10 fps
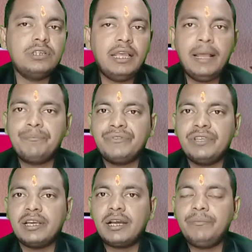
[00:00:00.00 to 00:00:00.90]
वैसे
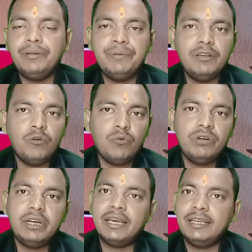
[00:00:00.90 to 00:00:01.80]
लोन ऐप
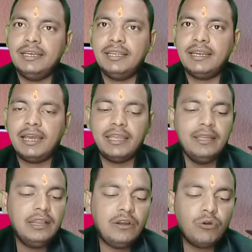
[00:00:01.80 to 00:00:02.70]
से कभी भी
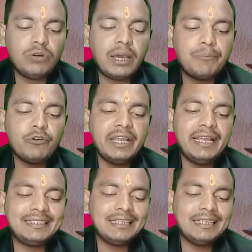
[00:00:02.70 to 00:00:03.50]
लोन नहीं लेना है